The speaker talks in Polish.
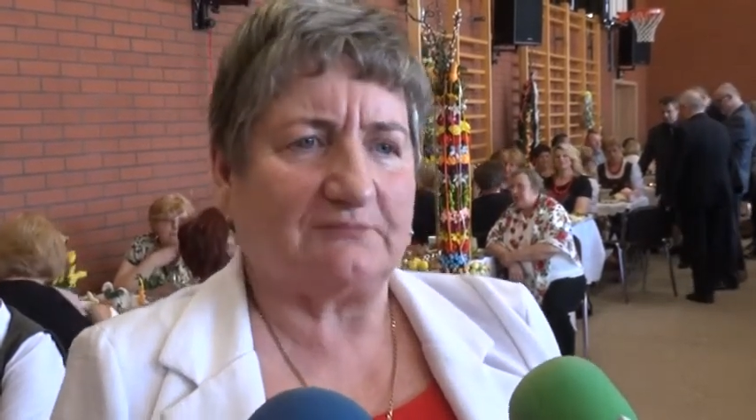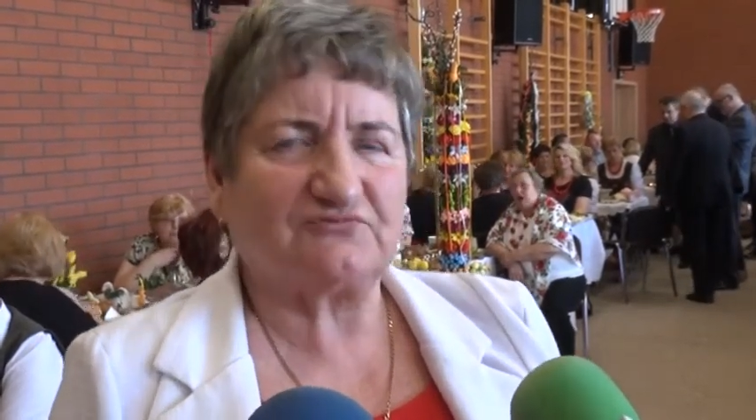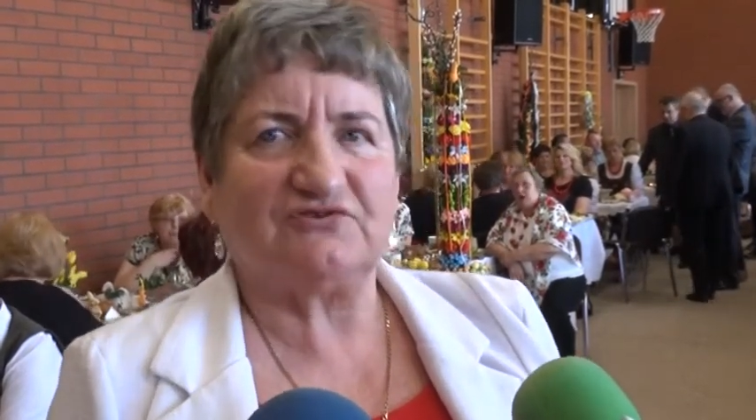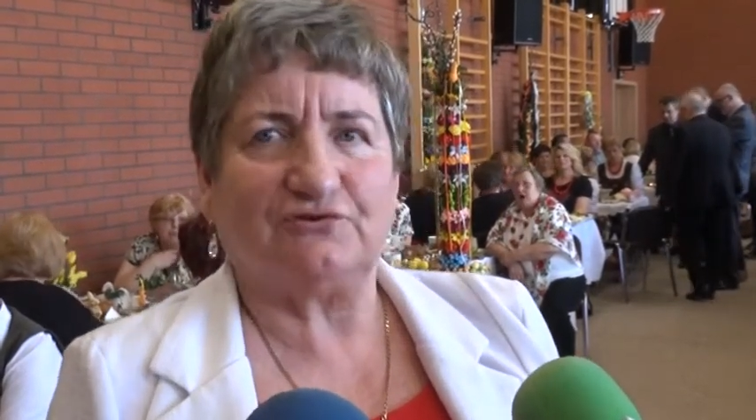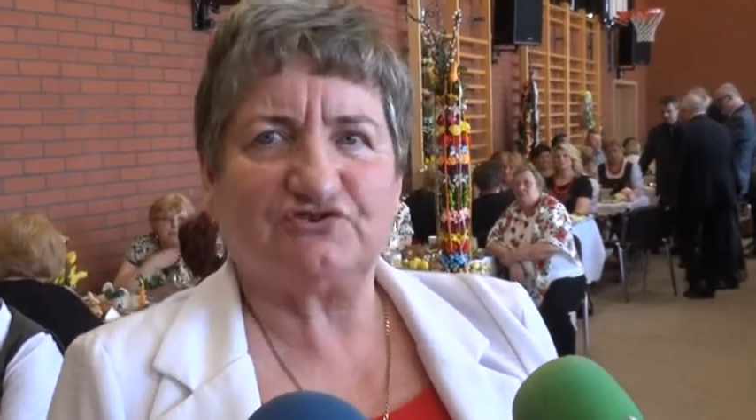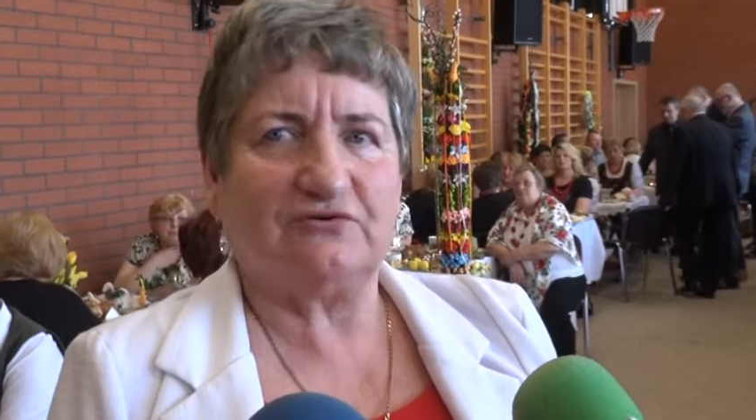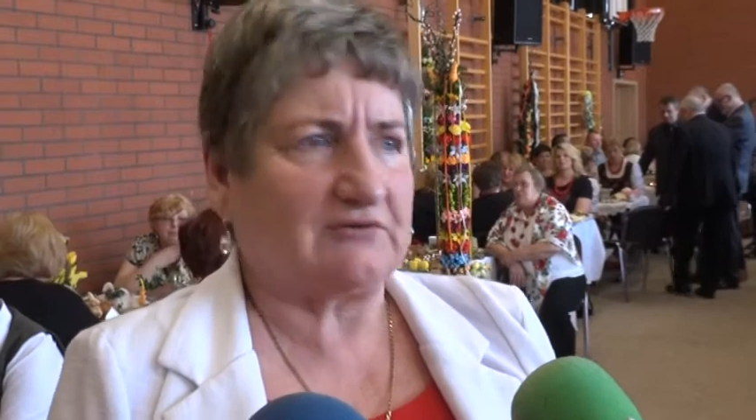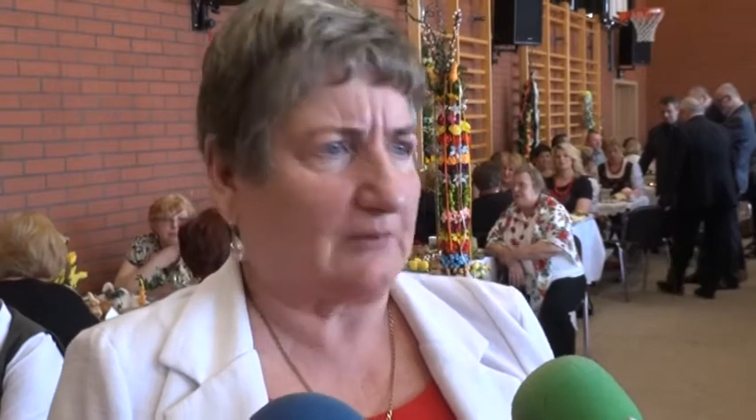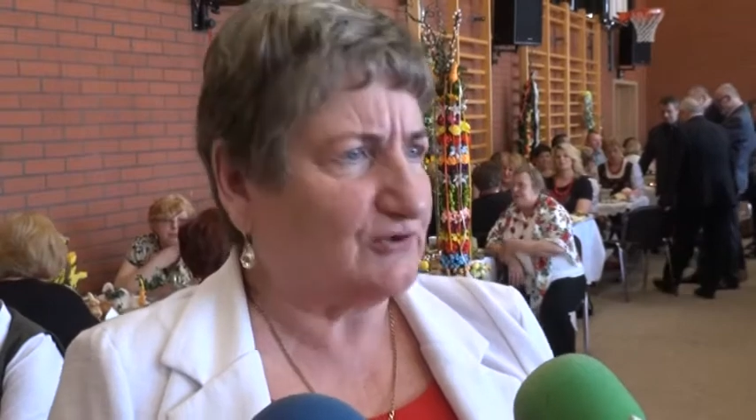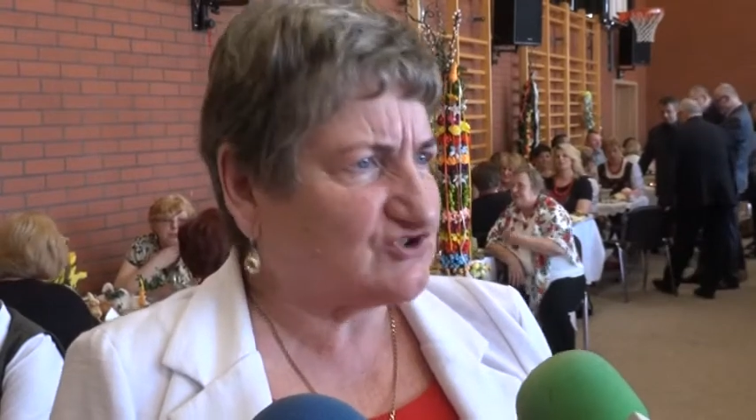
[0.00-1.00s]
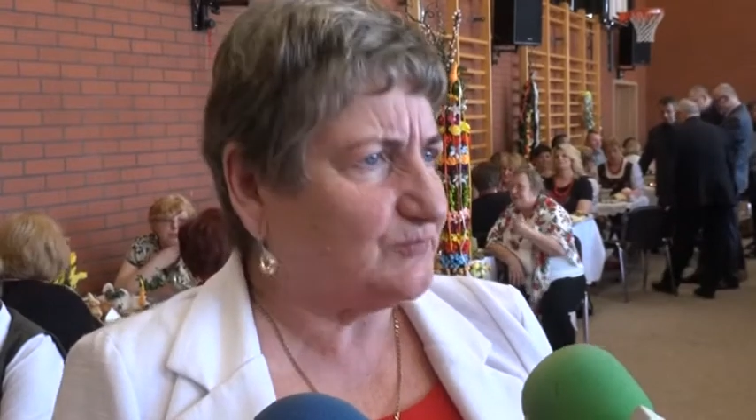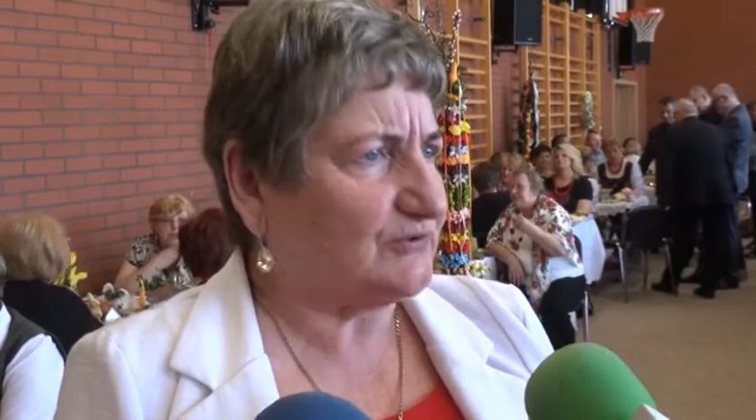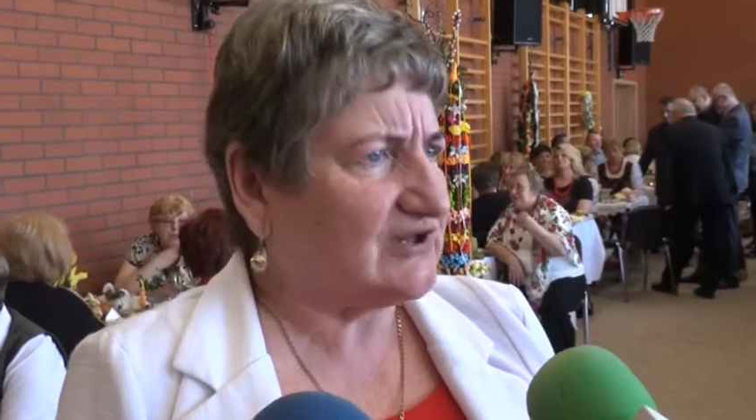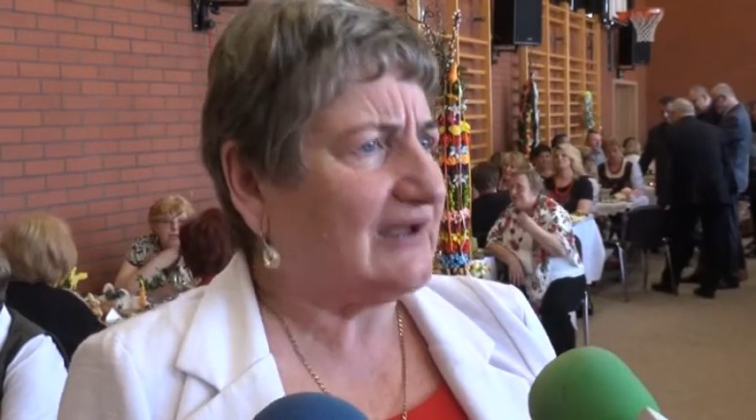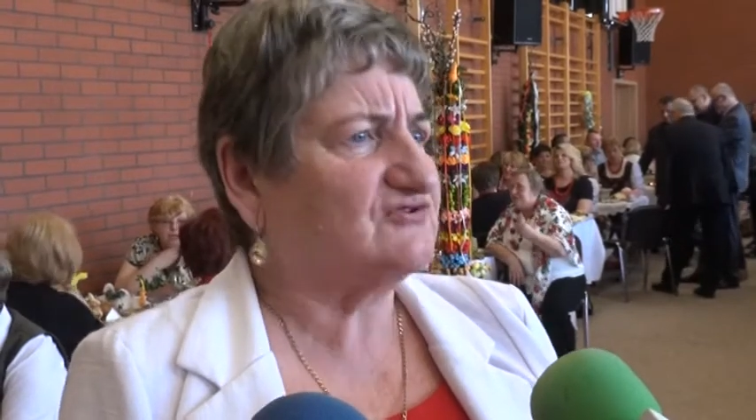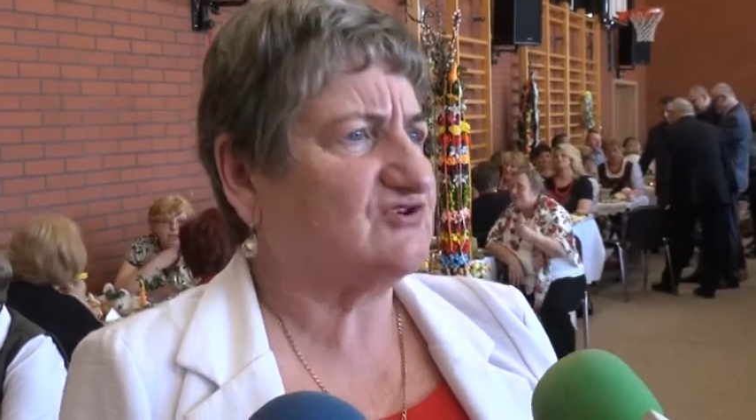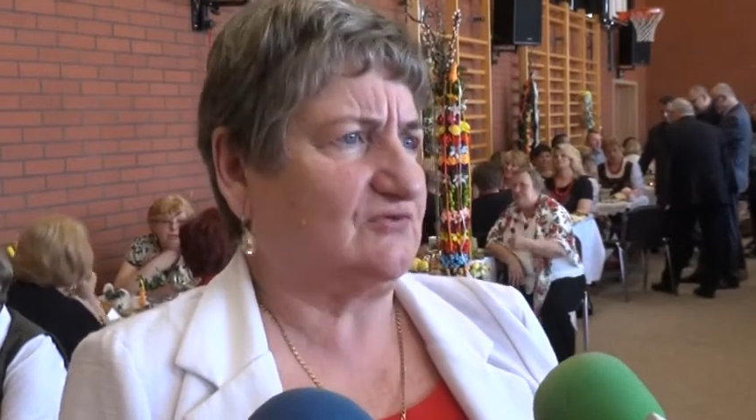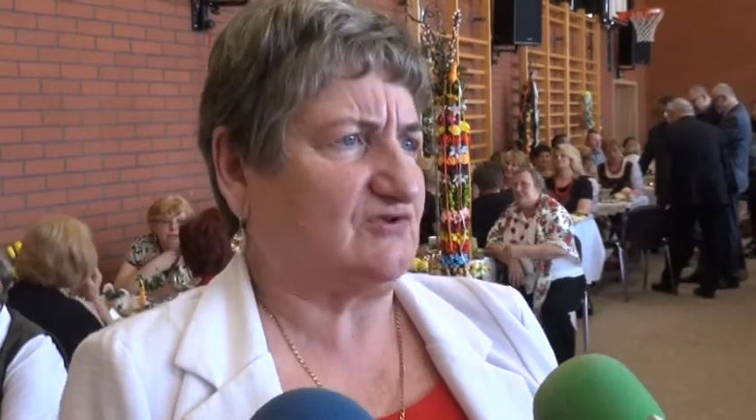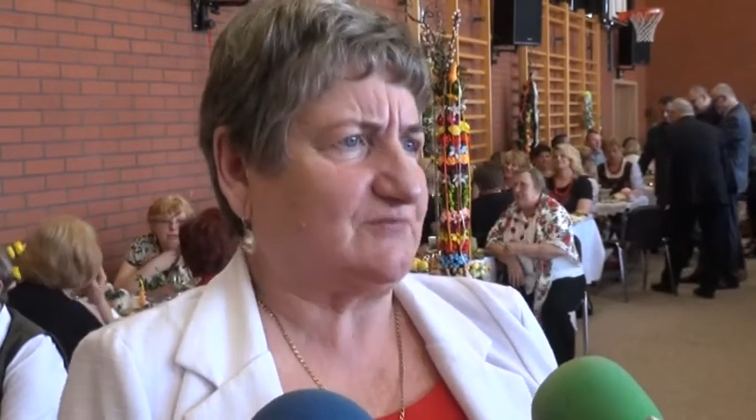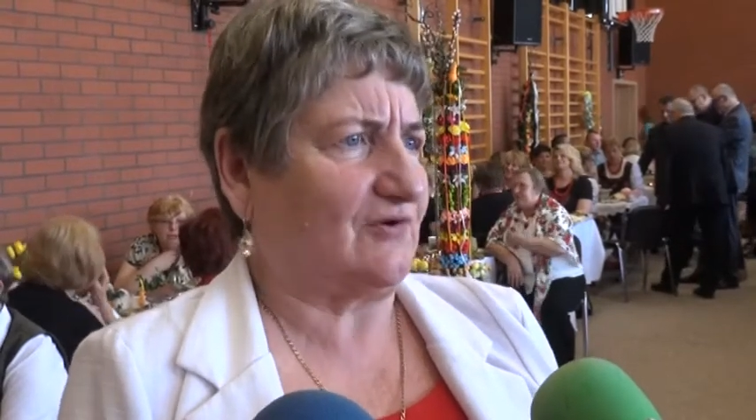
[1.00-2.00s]
tam przyniosiły tak po trzy potrawy,
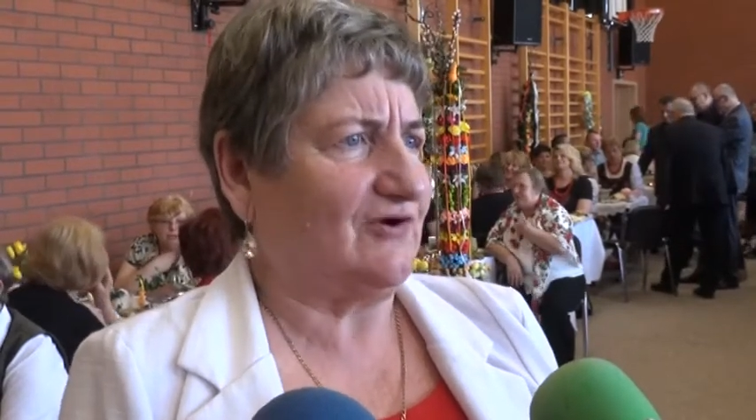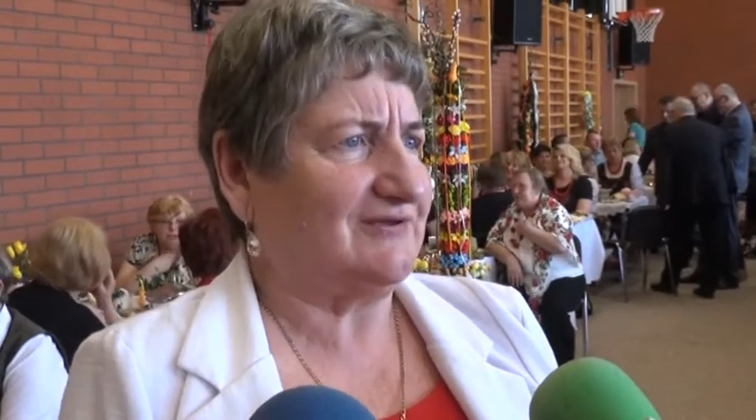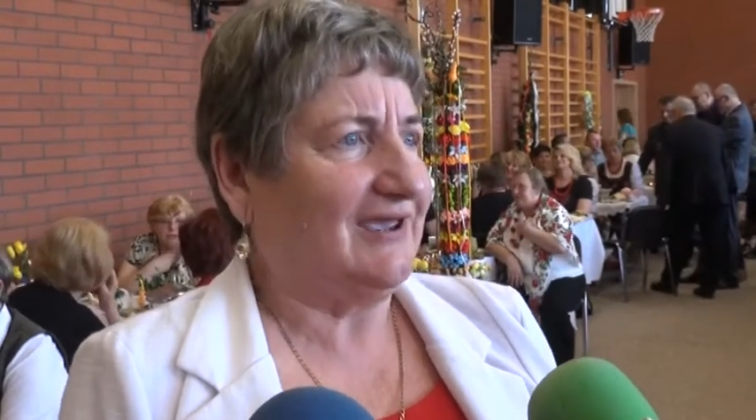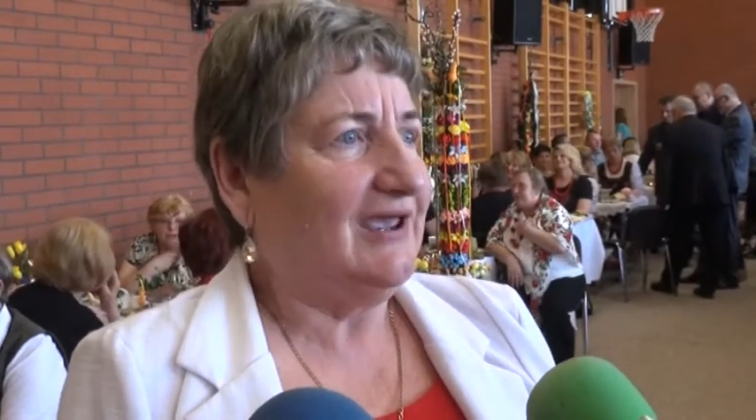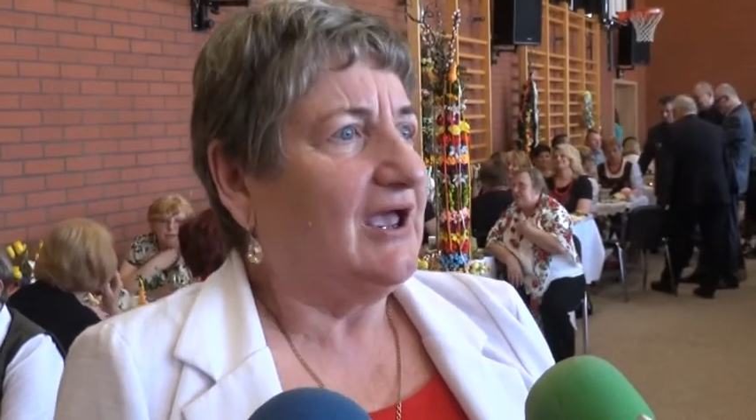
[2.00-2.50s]
żeby to spokojnie.